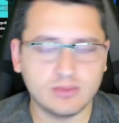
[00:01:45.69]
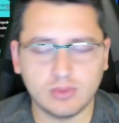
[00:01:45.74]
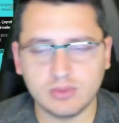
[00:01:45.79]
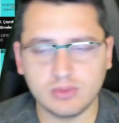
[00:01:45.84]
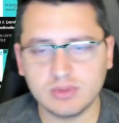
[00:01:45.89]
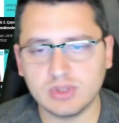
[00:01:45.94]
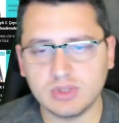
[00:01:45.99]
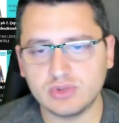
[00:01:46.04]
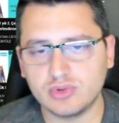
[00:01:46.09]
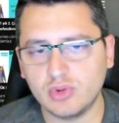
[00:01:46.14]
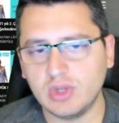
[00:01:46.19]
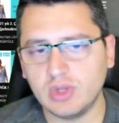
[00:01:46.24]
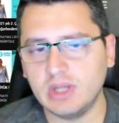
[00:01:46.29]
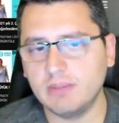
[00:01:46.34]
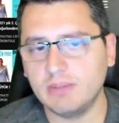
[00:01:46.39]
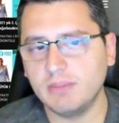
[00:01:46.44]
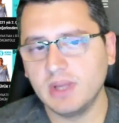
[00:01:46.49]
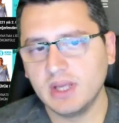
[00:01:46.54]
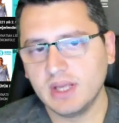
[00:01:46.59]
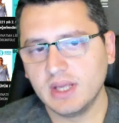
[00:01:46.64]
Onu da
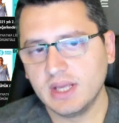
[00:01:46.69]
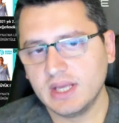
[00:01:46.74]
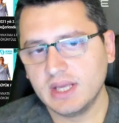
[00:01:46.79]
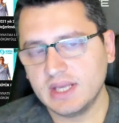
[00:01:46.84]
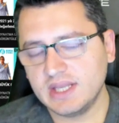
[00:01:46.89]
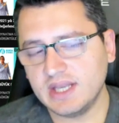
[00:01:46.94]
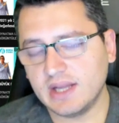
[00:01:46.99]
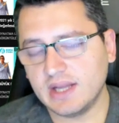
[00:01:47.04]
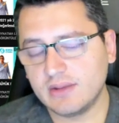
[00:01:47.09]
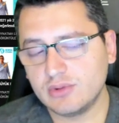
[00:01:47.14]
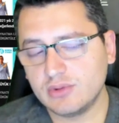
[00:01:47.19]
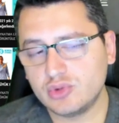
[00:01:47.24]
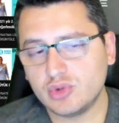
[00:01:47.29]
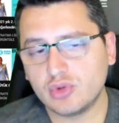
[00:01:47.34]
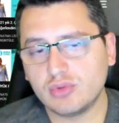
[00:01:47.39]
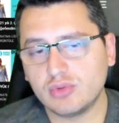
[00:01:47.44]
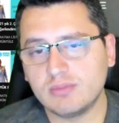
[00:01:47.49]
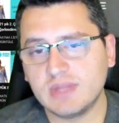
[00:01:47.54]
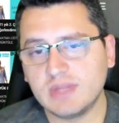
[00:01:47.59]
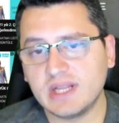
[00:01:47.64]
söyleyeyim yanlış
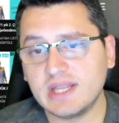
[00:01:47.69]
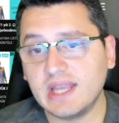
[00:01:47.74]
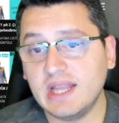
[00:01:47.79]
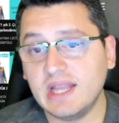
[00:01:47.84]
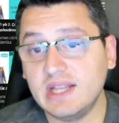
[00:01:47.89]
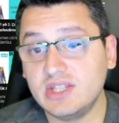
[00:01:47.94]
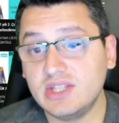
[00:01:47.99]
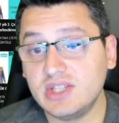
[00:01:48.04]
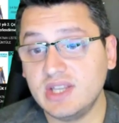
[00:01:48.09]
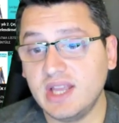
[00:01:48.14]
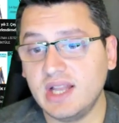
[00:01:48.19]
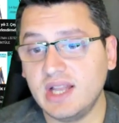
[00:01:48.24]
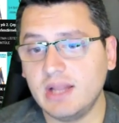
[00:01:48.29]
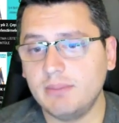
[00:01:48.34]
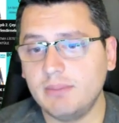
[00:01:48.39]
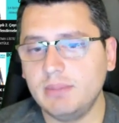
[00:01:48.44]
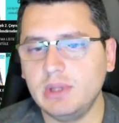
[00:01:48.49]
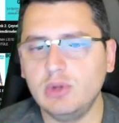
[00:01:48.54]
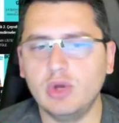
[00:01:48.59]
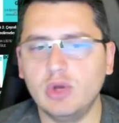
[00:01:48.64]
yorumlar gele,
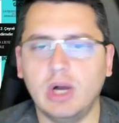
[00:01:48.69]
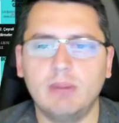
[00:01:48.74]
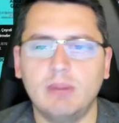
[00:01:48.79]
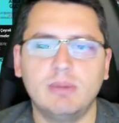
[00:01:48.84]
gelebiliyor.